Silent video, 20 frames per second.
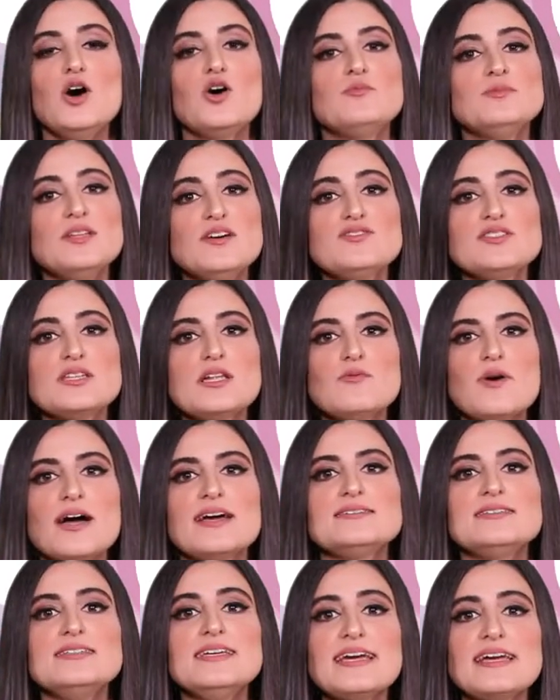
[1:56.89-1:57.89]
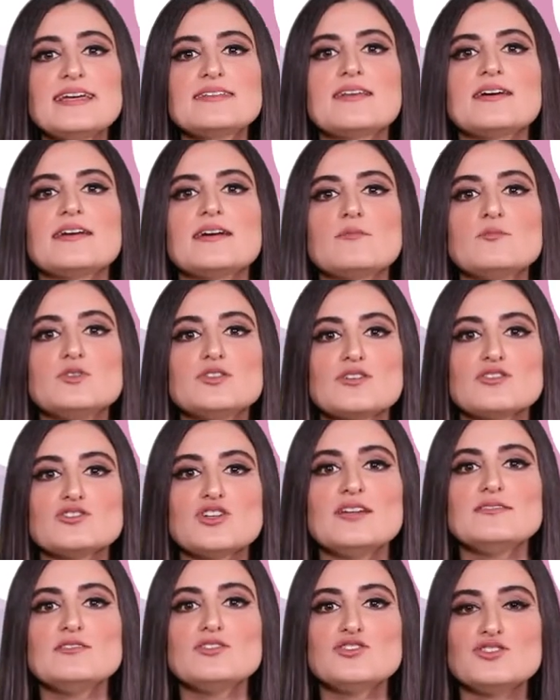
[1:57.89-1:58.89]
وبنفس الوقت يخترع
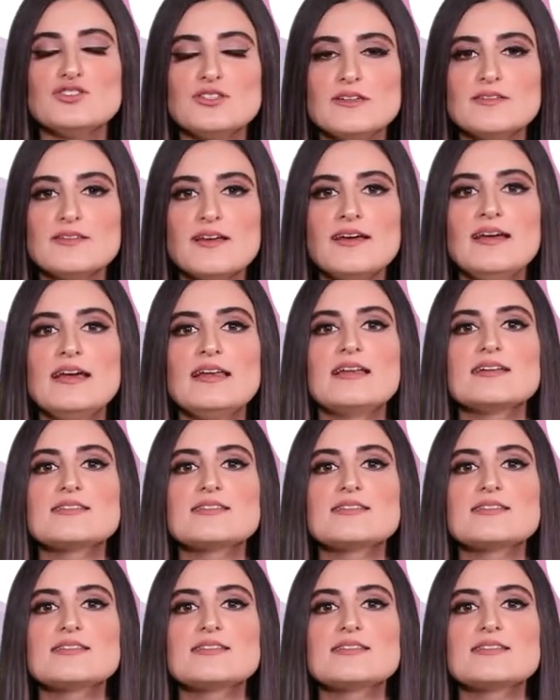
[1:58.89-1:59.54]
منتجات جديدة